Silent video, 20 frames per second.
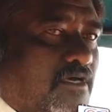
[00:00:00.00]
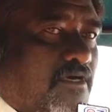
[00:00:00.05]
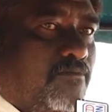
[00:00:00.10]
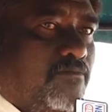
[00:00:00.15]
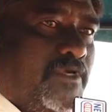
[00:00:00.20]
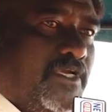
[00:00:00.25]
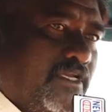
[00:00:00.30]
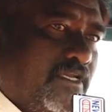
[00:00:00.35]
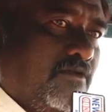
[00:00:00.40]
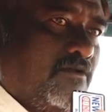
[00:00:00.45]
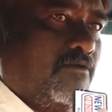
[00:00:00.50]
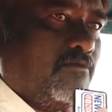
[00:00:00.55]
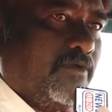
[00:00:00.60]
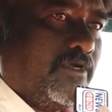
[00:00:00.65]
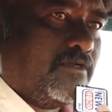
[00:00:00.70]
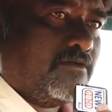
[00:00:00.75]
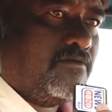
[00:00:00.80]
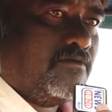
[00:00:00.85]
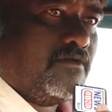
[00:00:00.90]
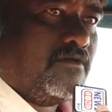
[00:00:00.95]
కూడా మీటింగ్లు
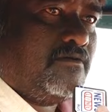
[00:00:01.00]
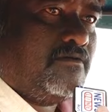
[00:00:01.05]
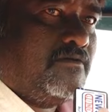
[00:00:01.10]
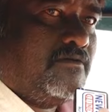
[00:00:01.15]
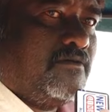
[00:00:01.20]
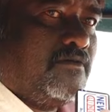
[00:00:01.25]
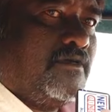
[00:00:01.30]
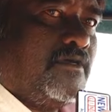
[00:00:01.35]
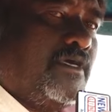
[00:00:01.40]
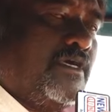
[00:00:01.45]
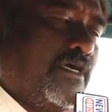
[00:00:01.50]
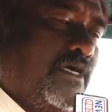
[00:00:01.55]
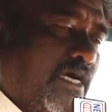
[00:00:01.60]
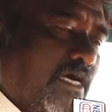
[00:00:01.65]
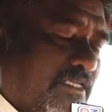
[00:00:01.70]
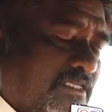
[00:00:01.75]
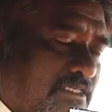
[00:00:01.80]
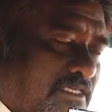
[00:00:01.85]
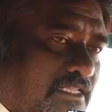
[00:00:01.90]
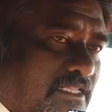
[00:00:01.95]
పెట్టుకున్నాం
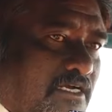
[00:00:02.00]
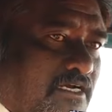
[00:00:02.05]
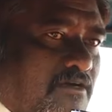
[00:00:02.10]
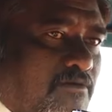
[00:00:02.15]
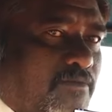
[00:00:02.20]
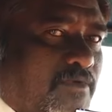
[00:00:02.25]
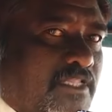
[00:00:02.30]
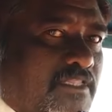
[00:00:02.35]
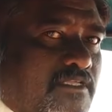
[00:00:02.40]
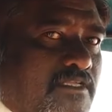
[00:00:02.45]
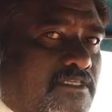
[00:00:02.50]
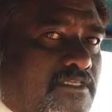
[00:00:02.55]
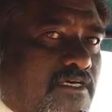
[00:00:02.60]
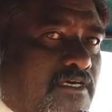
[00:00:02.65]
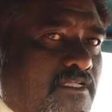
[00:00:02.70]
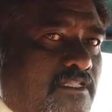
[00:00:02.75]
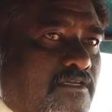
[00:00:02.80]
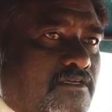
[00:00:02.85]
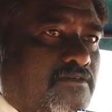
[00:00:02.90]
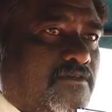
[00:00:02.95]
ఖచ్చితంగా మంత్రి
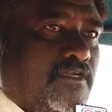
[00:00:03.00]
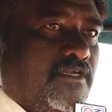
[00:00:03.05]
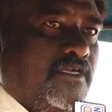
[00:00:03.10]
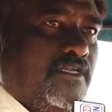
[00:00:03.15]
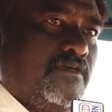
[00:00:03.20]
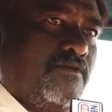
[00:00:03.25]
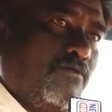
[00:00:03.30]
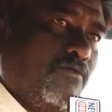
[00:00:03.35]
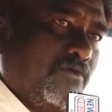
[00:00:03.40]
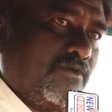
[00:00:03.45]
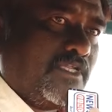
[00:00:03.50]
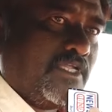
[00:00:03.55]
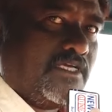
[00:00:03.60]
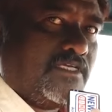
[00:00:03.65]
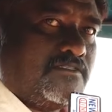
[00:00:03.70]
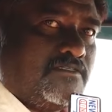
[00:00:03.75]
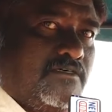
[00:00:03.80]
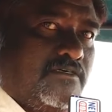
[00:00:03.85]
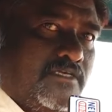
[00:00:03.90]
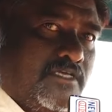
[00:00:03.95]
జగదీశ్వర్ రెడ్డికి
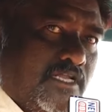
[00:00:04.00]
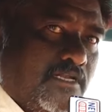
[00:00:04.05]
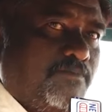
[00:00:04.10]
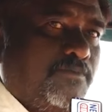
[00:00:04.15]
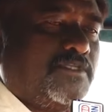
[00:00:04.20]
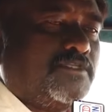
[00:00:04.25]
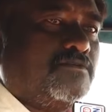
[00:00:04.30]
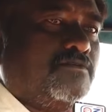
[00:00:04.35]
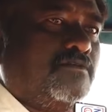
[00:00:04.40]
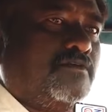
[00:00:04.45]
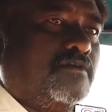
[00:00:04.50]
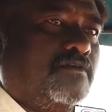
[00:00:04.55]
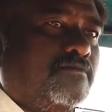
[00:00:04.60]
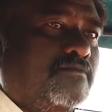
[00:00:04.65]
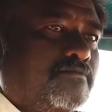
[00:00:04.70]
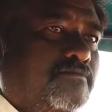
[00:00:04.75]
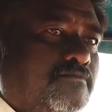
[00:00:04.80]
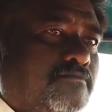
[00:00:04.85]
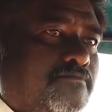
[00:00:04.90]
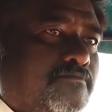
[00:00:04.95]
ఓటేస్తాం గెలిపించుకుంటాం
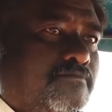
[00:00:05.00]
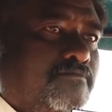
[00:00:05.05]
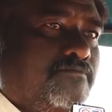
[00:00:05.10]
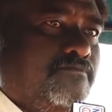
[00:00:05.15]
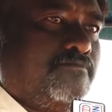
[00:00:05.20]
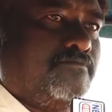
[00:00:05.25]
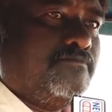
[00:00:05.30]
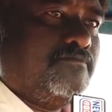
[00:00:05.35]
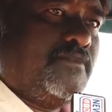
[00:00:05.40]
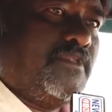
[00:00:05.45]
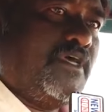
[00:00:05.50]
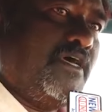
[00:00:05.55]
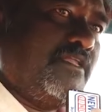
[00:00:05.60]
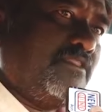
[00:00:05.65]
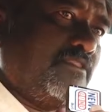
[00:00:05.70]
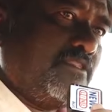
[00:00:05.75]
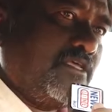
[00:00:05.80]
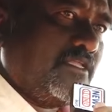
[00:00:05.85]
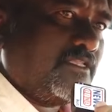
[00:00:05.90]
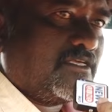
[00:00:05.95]

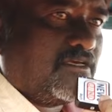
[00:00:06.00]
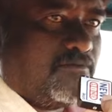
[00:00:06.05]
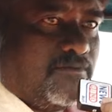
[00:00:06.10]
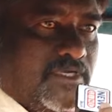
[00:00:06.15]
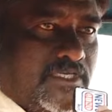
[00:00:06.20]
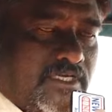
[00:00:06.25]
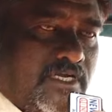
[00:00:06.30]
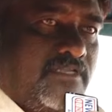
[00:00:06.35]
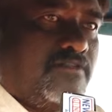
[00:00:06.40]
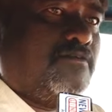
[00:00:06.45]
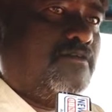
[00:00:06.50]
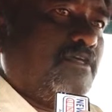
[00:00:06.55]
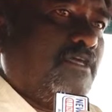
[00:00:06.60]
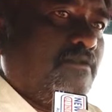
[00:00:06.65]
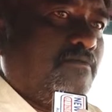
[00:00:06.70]
అత్యధిక మెజార్టీతో